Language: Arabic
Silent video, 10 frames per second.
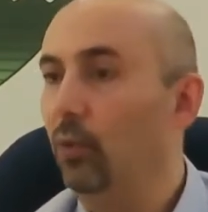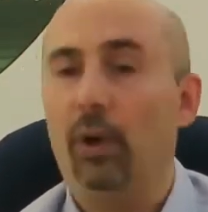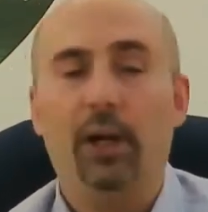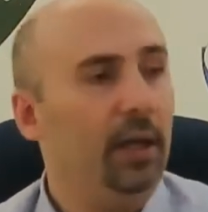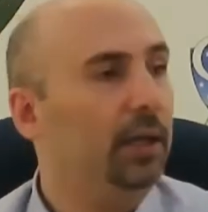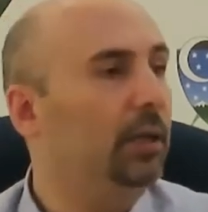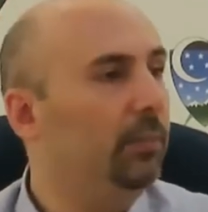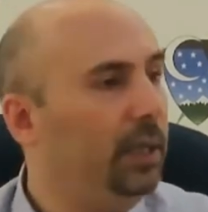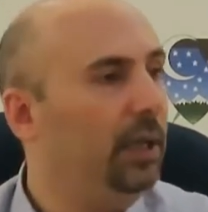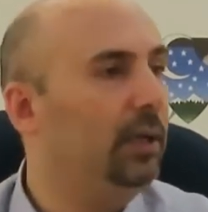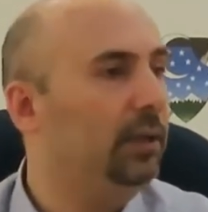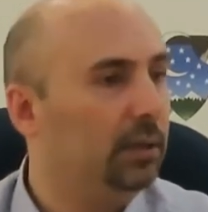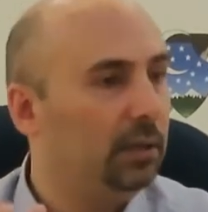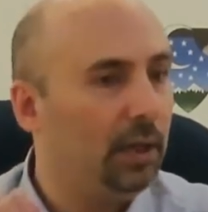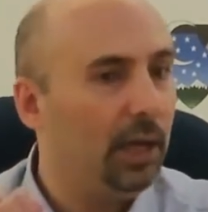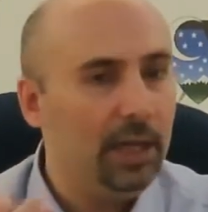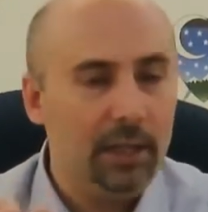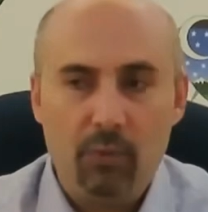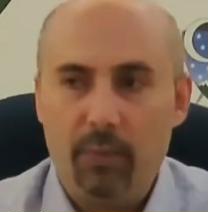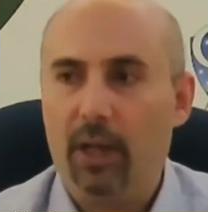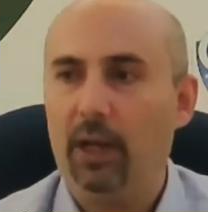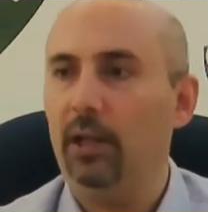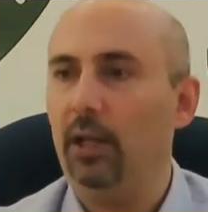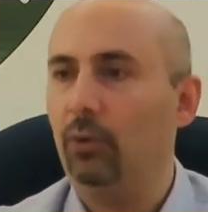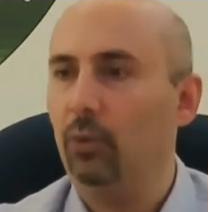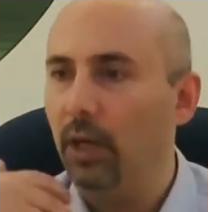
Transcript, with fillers: ولكن بدأت هاي المباحثات